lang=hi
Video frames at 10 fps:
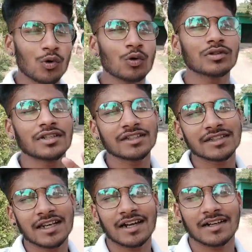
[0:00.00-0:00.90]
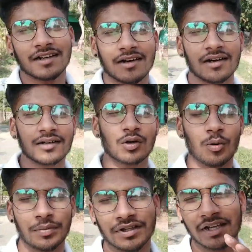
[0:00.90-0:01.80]
आप लोग किस तरह का
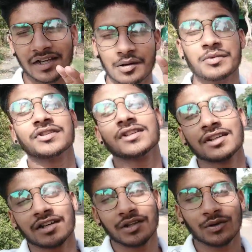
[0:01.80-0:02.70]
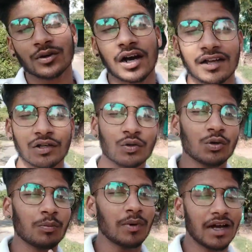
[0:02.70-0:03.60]
टॉपिक देखना पसंद करते हो अगर
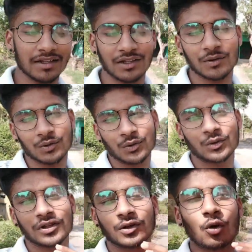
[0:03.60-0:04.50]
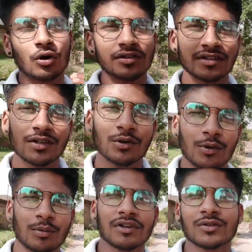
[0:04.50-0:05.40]
यूट्यूब पे आते हो तो कौन से
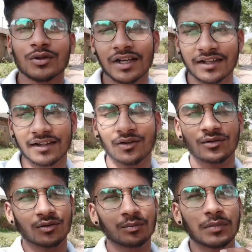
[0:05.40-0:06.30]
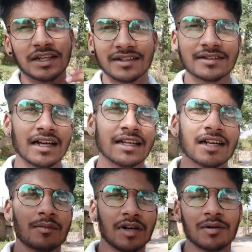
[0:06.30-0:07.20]
यूट्यूबर्स को देखते हो प्लीज़
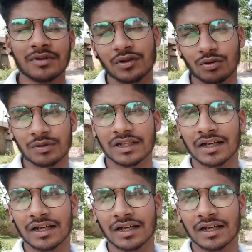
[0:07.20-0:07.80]
जाके कमेंट में ज़रूर